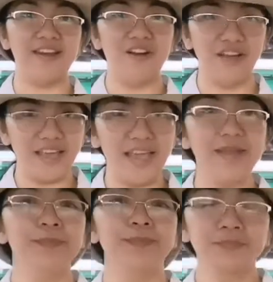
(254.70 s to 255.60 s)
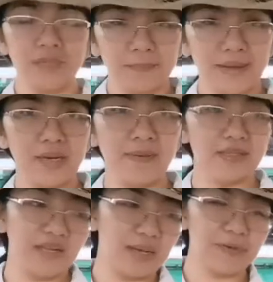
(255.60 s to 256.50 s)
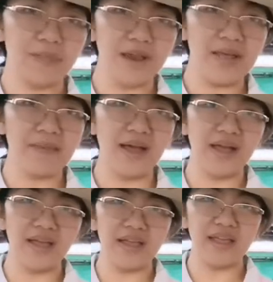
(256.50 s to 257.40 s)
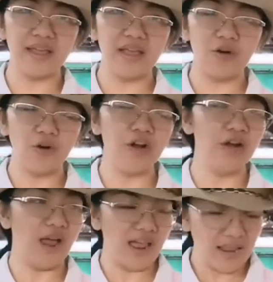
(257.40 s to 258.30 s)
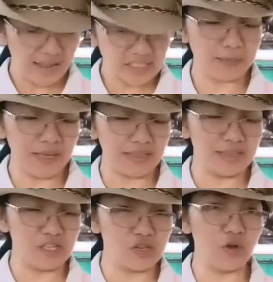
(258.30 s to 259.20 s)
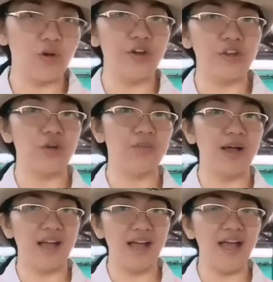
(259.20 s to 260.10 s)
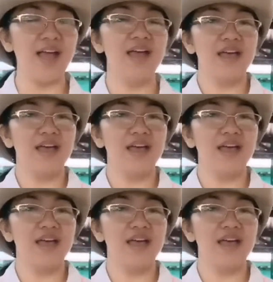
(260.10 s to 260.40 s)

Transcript: yan, okay? Para pag nagka-problema, eh, or uh, expected ninyo kung ano yung mga